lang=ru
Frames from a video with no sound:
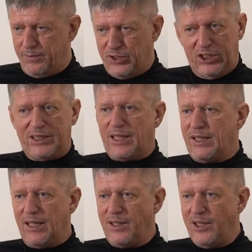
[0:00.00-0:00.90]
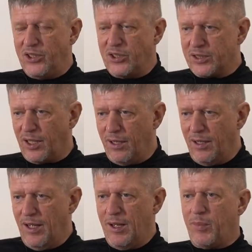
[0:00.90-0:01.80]
чисто технически,
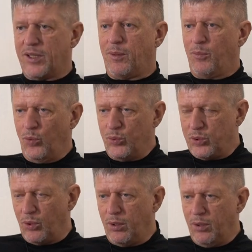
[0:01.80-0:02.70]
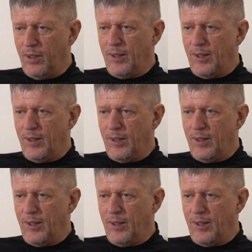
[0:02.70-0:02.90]
потому что